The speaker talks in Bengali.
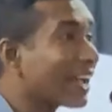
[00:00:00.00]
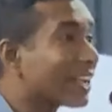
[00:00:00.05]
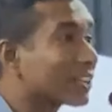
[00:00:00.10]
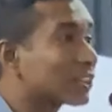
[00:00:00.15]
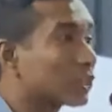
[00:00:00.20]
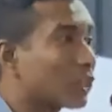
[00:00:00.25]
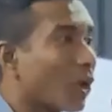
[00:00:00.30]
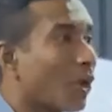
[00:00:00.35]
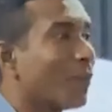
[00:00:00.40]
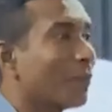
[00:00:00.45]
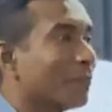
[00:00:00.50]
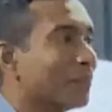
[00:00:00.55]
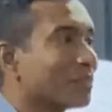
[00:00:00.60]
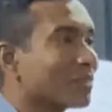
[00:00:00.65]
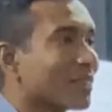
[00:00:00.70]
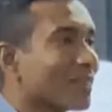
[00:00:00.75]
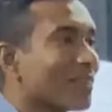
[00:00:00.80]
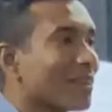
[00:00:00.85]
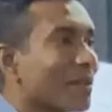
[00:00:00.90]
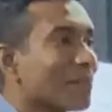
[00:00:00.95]
একদম
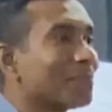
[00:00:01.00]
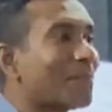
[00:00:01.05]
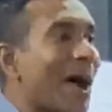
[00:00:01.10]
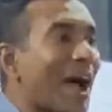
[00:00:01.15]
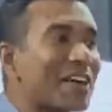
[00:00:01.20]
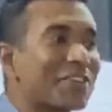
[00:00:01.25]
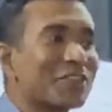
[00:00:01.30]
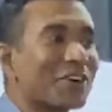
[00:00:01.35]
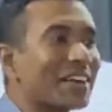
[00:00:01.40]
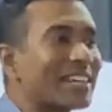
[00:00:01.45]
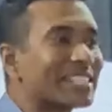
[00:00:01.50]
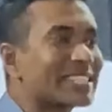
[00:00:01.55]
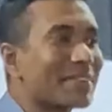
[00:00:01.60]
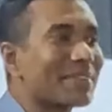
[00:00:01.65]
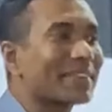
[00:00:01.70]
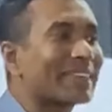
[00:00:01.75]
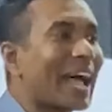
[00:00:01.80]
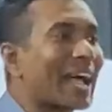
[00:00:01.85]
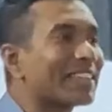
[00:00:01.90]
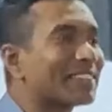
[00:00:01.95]
প্রাইমারি
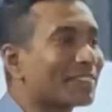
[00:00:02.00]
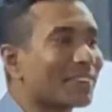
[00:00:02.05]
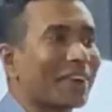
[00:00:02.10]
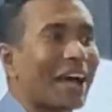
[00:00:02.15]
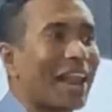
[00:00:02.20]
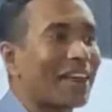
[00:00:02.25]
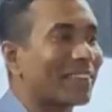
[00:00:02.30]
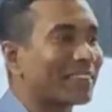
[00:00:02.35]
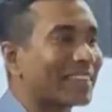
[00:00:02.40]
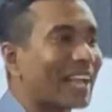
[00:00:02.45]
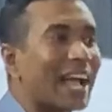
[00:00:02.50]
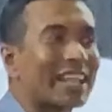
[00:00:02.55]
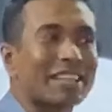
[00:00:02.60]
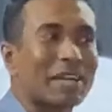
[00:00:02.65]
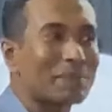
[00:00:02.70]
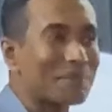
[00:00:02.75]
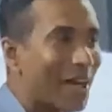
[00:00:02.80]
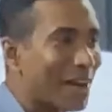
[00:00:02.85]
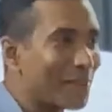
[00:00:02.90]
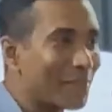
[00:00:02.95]
হিসেবে দায়িত্ব
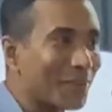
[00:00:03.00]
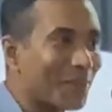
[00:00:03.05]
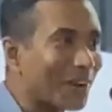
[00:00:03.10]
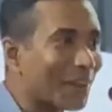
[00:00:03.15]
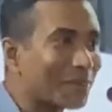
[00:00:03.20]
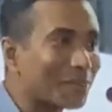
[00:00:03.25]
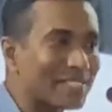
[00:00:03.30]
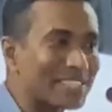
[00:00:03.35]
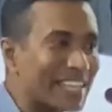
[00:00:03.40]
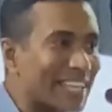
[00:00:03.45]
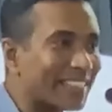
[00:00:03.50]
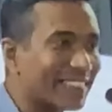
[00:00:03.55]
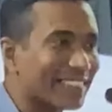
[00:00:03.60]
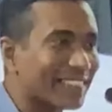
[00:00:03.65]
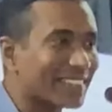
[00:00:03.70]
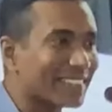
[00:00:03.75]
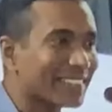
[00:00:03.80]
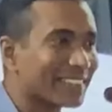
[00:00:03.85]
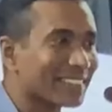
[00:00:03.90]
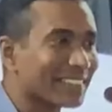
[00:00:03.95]
কাদের পালন করা উচিত
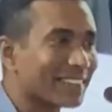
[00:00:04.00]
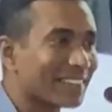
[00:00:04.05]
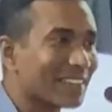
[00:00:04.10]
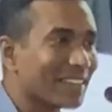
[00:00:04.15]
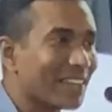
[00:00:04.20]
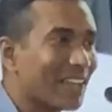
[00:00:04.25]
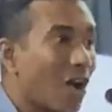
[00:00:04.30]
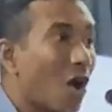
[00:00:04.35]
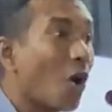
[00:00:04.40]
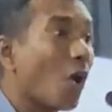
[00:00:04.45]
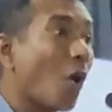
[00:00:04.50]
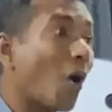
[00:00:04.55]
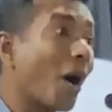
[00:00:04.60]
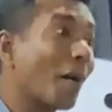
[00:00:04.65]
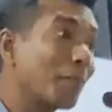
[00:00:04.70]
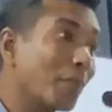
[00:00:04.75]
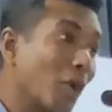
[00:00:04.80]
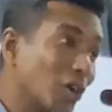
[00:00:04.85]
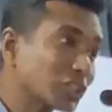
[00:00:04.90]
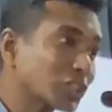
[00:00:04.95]

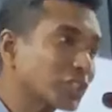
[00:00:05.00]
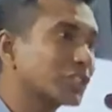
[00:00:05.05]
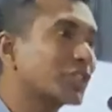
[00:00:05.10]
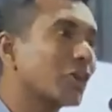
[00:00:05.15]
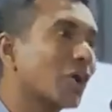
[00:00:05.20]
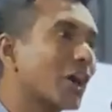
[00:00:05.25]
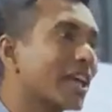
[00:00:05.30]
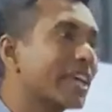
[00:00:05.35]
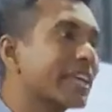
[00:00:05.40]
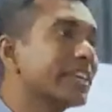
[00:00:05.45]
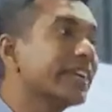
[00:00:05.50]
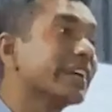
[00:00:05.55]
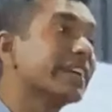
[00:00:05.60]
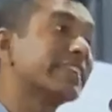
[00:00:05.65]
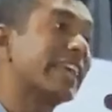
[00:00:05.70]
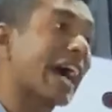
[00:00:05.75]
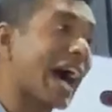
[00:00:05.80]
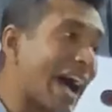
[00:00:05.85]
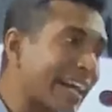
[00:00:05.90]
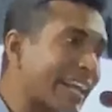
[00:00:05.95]
অবশ্যই
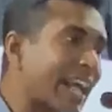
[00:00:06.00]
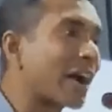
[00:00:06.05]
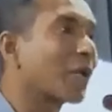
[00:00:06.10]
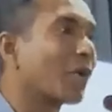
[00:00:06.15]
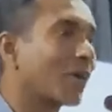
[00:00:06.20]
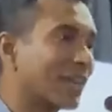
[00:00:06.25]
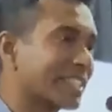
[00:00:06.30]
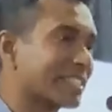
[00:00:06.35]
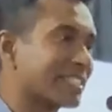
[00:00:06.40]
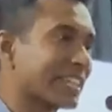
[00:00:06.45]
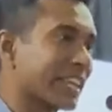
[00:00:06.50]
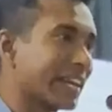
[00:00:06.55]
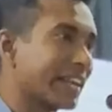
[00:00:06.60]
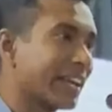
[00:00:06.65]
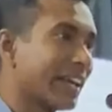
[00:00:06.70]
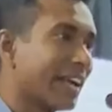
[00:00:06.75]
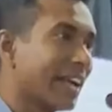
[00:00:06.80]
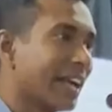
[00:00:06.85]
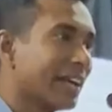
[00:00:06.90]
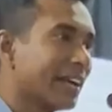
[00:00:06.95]
ঢাকা কলেজে
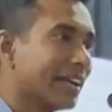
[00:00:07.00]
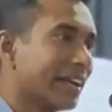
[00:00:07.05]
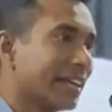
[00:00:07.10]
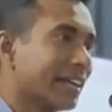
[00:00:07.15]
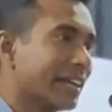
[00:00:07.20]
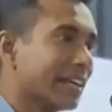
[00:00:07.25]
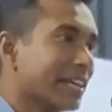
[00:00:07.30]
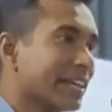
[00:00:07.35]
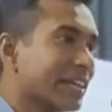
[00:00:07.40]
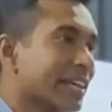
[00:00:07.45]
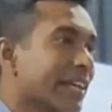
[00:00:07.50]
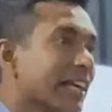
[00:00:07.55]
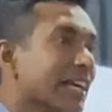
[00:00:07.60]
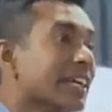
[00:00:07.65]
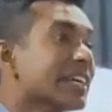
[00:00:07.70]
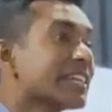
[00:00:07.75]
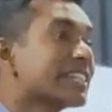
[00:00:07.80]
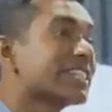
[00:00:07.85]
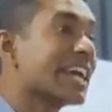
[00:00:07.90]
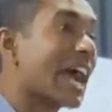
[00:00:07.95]

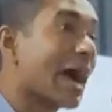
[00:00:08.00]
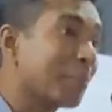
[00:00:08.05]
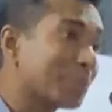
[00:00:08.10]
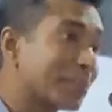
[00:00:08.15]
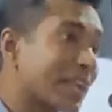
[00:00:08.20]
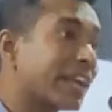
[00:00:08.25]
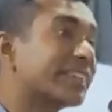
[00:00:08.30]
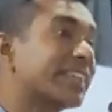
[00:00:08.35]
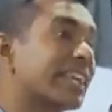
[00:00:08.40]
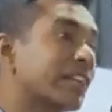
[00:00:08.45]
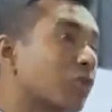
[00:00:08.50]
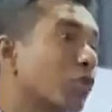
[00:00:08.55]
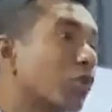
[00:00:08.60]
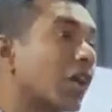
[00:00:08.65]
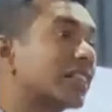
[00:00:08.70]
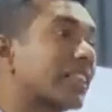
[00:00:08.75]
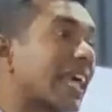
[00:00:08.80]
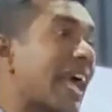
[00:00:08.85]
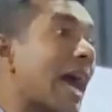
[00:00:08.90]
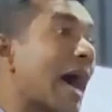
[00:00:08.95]
সামনের
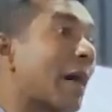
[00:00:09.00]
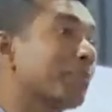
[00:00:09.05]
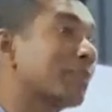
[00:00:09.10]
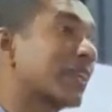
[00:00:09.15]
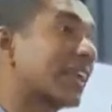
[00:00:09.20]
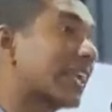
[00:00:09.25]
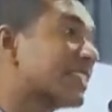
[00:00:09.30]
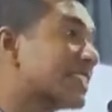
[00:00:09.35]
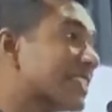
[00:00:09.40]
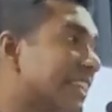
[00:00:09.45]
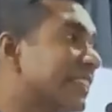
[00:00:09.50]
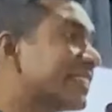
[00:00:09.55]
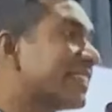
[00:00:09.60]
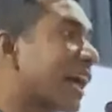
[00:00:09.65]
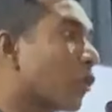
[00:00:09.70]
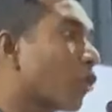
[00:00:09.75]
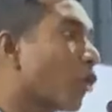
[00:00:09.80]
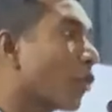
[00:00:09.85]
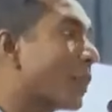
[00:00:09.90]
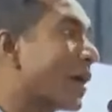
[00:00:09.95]
দিনগুলোতে আপনারা
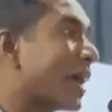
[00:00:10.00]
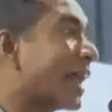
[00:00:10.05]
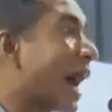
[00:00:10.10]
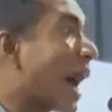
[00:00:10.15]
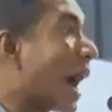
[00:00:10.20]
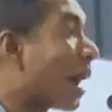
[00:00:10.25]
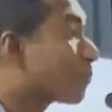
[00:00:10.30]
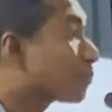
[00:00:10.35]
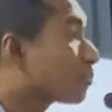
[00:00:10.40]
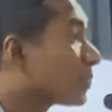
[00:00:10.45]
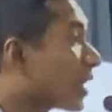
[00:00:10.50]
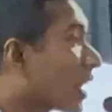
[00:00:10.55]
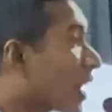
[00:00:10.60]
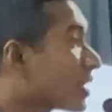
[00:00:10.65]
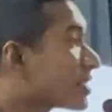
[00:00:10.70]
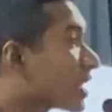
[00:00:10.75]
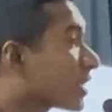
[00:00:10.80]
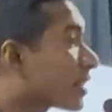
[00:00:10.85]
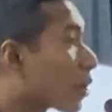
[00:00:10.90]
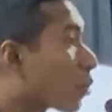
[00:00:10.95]
চিন্তা করবেন
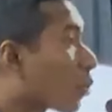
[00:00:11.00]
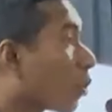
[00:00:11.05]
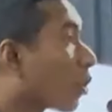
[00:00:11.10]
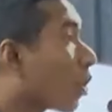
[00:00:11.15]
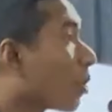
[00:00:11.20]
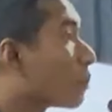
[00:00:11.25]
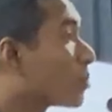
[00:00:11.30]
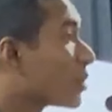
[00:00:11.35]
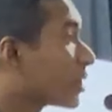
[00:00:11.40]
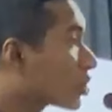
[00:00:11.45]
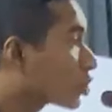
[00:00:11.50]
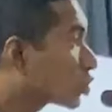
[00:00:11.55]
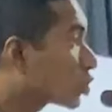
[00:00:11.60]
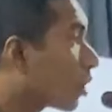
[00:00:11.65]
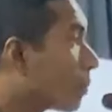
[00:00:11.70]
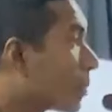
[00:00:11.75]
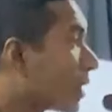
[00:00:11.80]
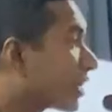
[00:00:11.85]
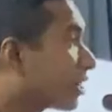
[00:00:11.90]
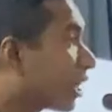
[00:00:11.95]
আপনারা যাতে কোনো
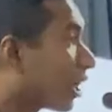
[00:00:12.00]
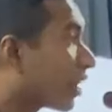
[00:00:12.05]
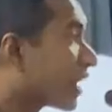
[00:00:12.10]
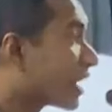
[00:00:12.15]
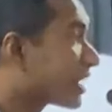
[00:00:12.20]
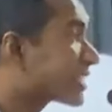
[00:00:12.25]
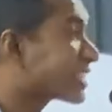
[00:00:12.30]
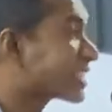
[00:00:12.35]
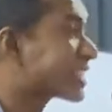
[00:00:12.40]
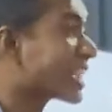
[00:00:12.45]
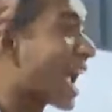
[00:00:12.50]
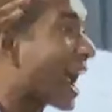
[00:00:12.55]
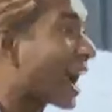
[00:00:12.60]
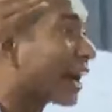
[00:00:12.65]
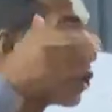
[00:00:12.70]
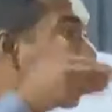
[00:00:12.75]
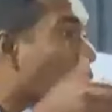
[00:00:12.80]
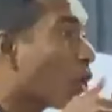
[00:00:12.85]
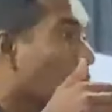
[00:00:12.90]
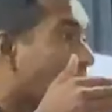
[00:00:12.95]
বিশ্ববিদ্যালয়ের
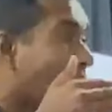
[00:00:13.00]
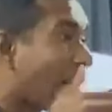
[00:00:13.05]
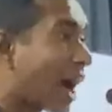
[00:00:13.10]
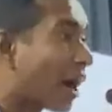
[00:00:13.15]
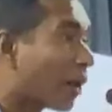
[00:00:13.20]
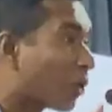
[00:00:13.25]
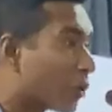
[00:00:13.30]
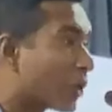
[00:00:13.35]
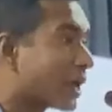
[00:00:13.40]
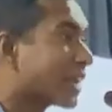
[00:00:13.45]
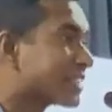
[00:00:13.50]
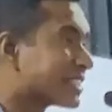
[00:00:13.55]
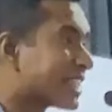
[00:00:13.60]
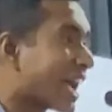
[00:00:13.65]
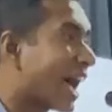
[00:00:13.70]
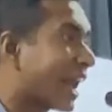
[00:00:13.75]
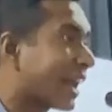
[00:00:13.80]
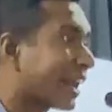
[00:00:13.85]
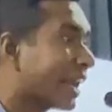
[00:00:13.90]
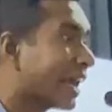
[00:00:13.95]
শ্যাডো না হয়ে
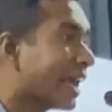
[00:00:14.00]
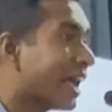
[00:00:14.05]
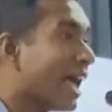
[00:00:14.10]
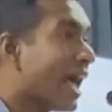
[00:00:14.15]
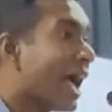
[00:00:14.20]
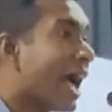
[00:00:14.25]
যান